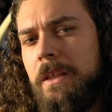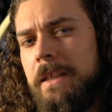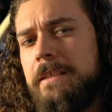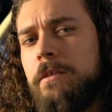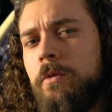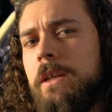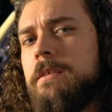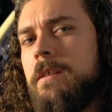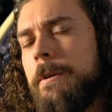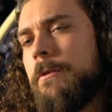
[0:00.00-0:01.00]
Jetzt aktuell ist
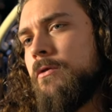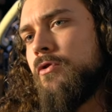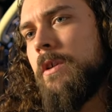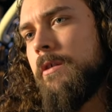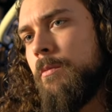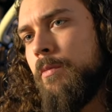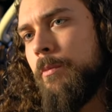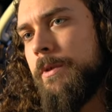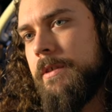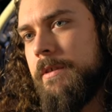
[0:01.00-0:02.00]
es aber noch so ein schöner
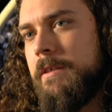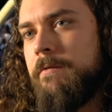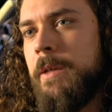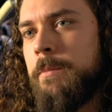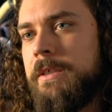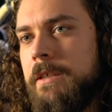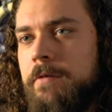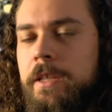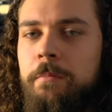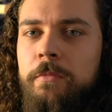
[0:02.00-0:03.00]
Kompromiss. Das heißt, wir haben gesagt,
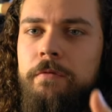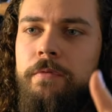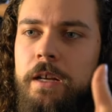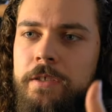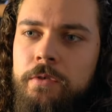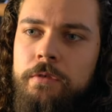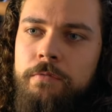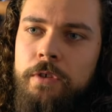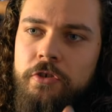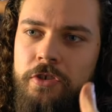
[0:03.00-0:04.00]
wir nehmen ein Fahrzeug
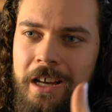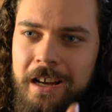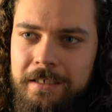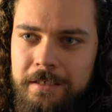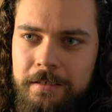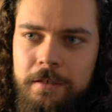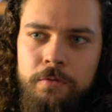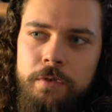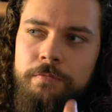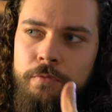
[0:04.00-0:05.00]
von der Straße
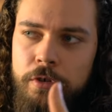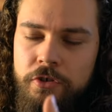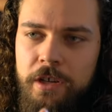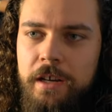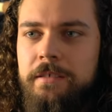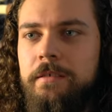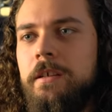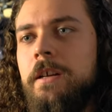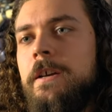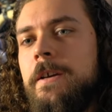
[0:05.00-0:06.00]
oder für die Straße,
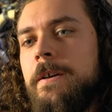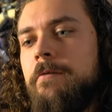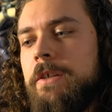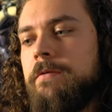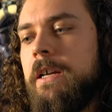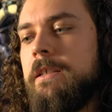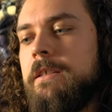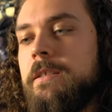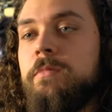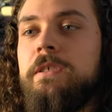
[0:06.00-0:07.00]
was wir halt in
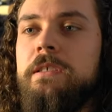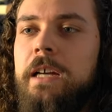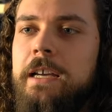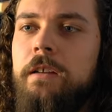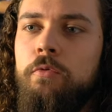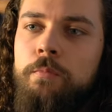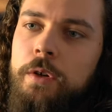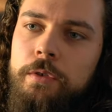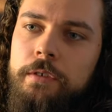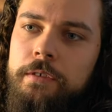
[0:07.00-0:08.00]
diesem Style
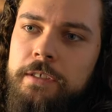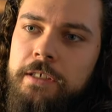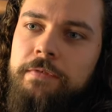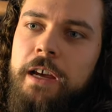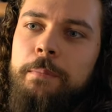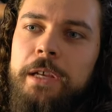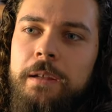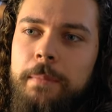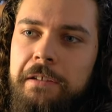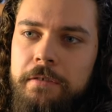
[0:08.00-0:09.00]
umbauen. Das heißt, wir haben
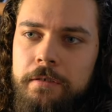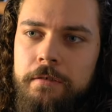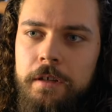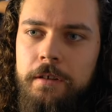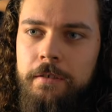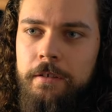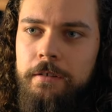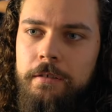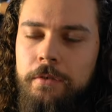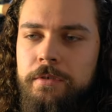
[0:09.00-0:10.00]
Elemente
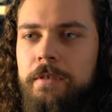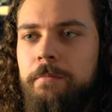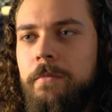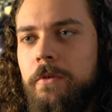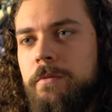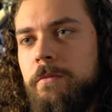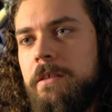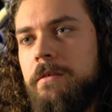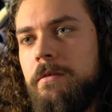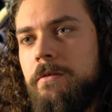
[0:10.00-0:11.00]
ne, aus, dem, aus, dem
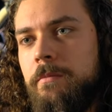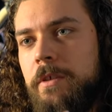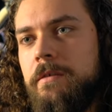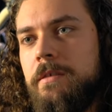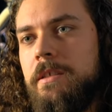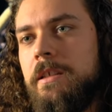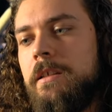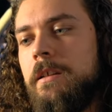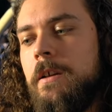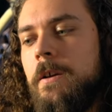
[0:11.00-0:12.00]
ganzen, aus dem ganzen Stil,
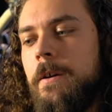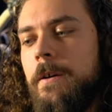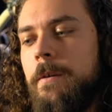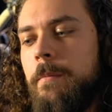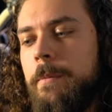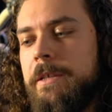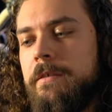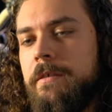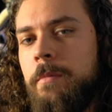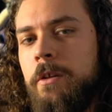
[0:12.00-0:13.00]
ähm, aber es
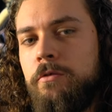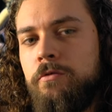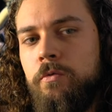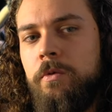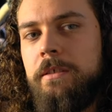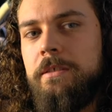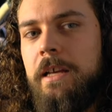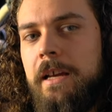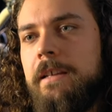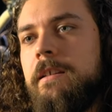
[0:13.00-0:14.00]
ist immer noch so, dass es
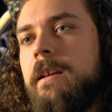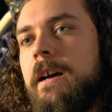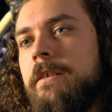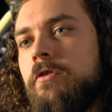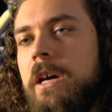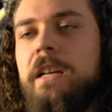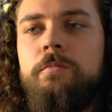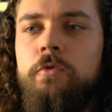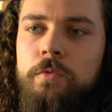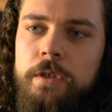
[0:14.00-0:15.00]
eigentlich ein
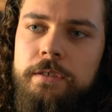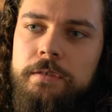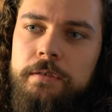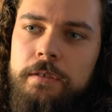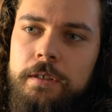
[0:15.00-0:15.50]
Straßenmotorrad ist.